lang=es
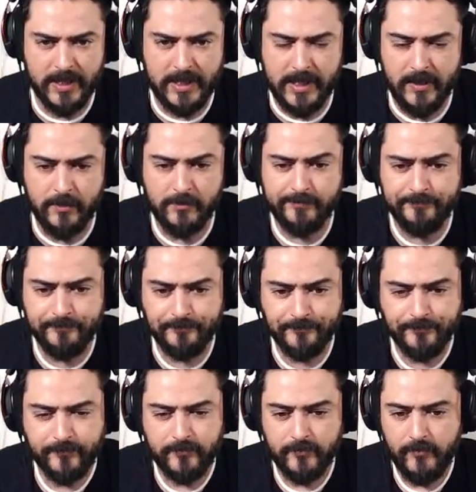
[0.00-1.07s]
petado
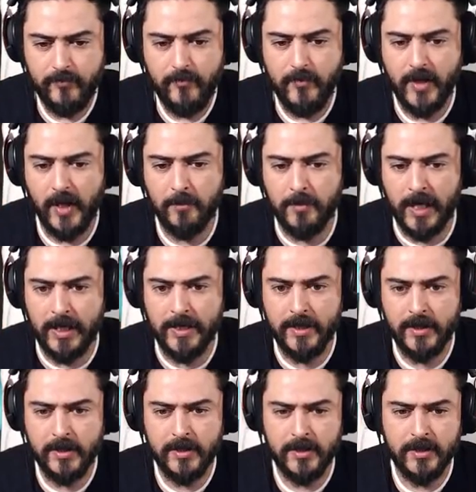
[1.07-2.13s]
Vale
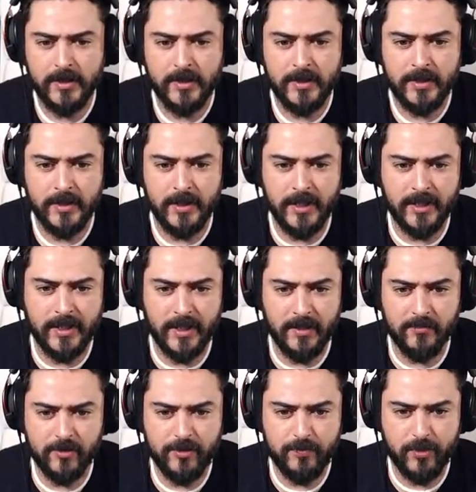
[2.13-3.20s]
Y
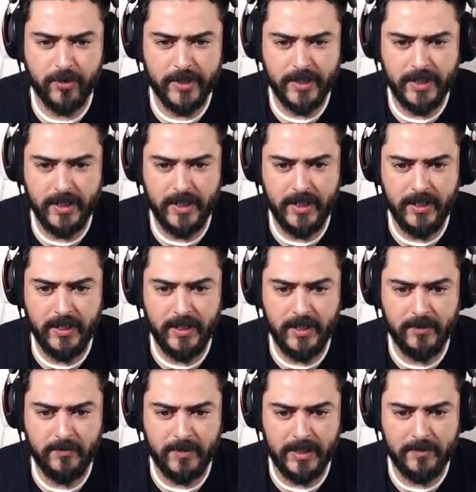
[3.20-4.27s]
tenemos por
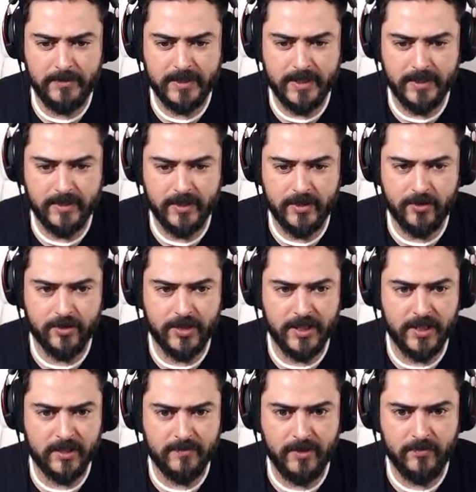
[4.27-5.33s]
aquí, vale, bastantes
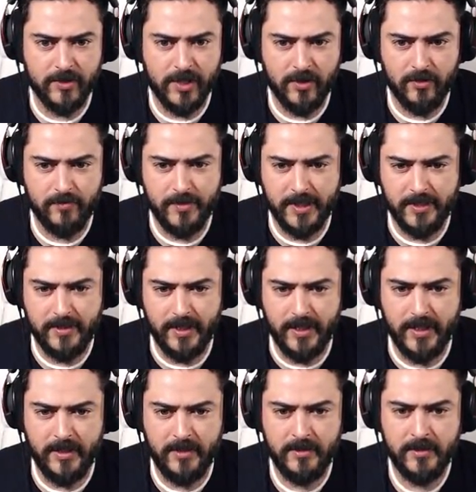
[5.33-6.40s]
cosillas Vamos a
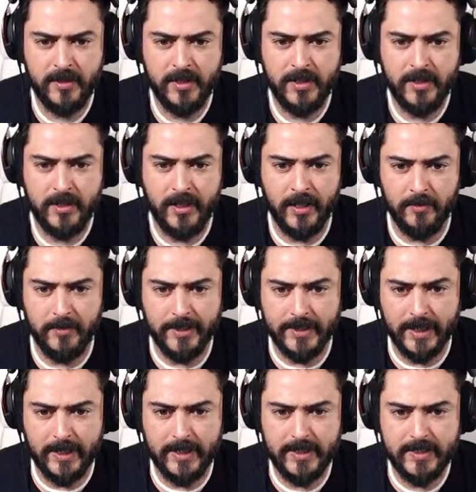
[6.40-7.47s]
convertir El
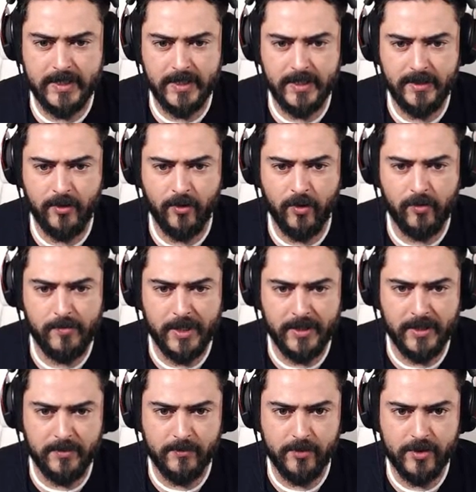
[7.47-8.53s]
metal ese lo
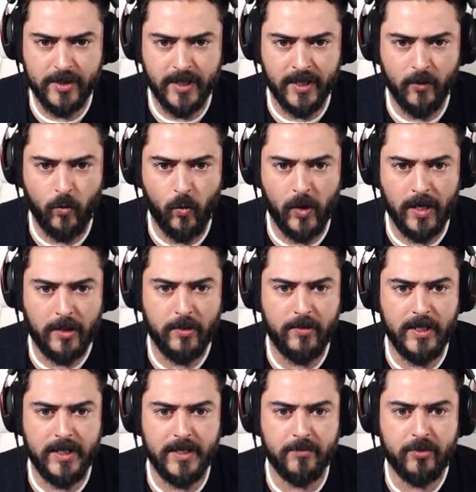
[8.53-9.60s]
convertimos en cuarzo,
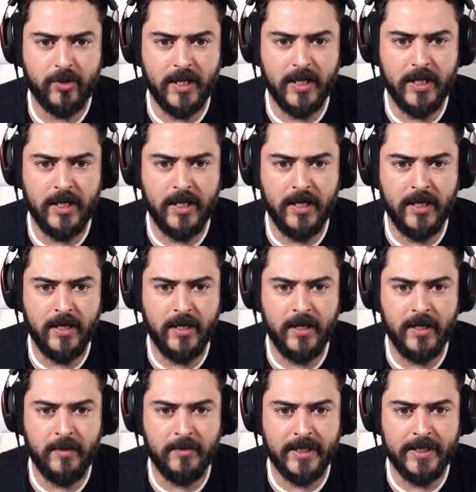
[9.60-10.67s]
¿vale? Por
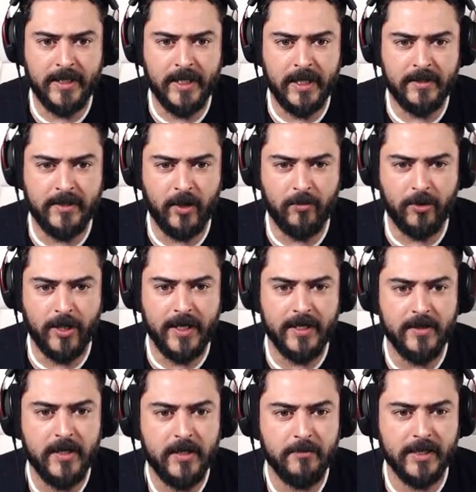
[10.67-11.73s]
cada el material, te lo pone
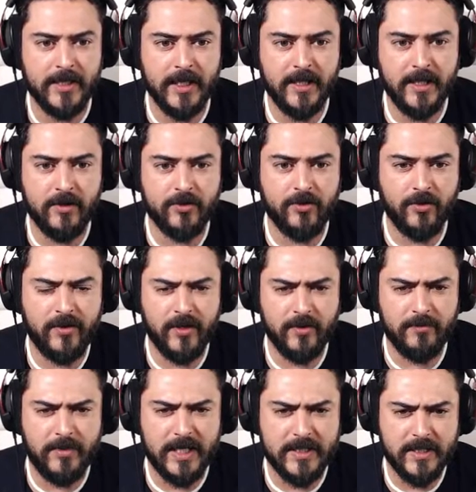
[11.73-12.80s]
ahí Material de
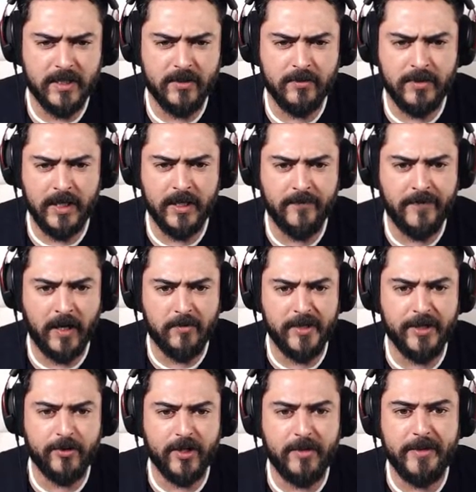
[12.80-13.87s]
construcción básico, vale
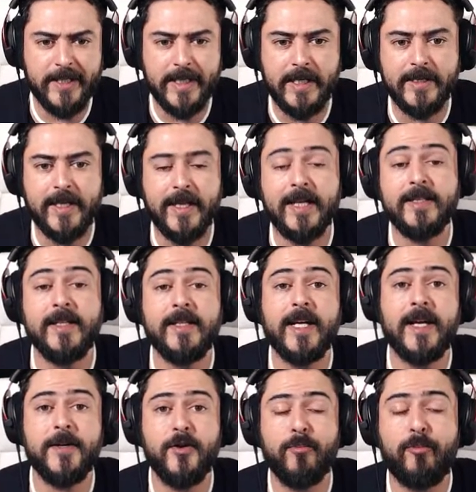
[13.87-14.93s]
Fragmento de metal te da
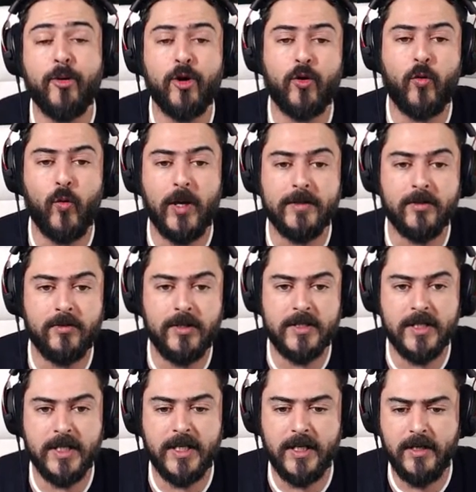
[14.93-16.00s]
titanio por 4
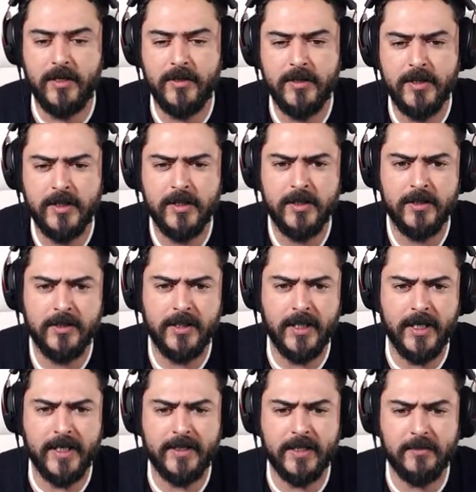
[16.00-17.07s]
Así que
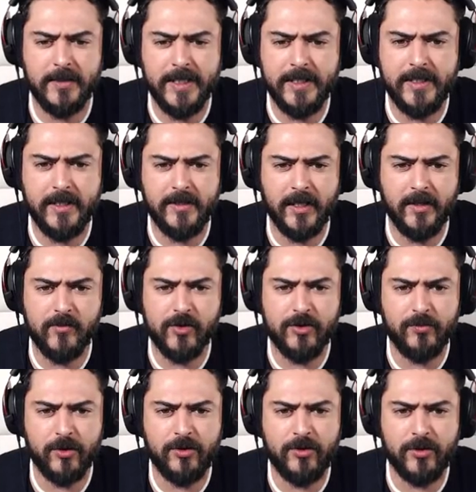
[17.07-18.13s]
directamente Tenemos
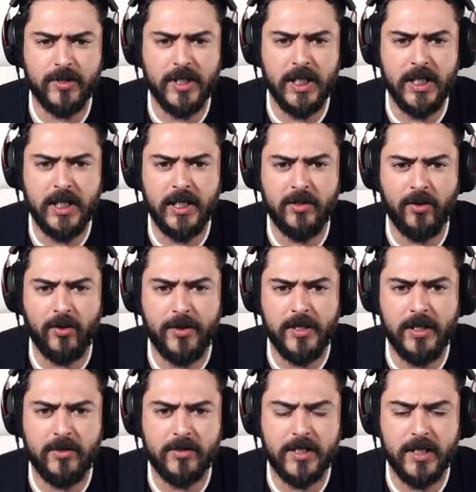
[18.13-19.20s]
un montón de
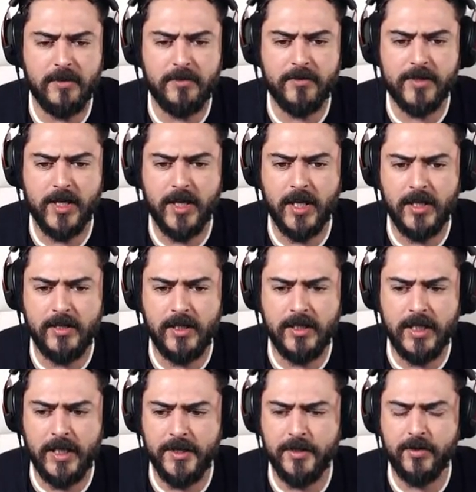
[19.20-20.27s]
trocitos ahí Vamos a hacer
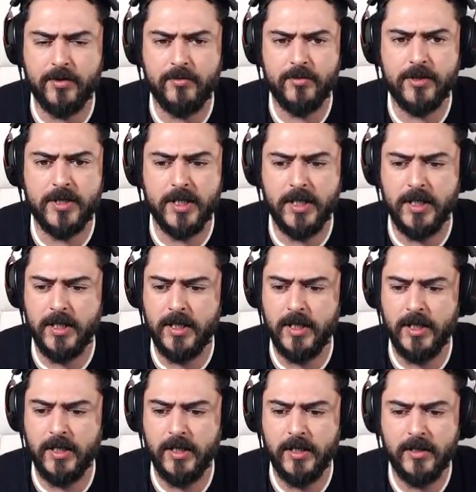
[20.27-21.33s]
titanio como
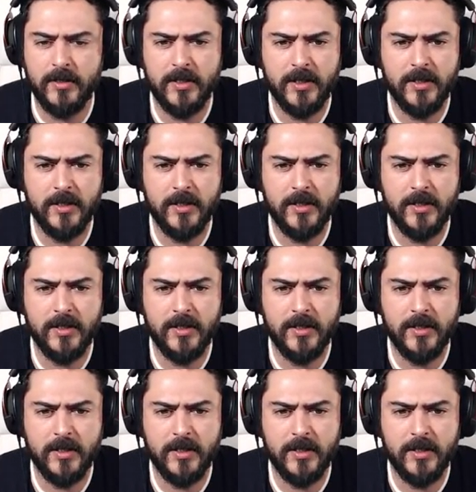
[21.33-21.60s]
si...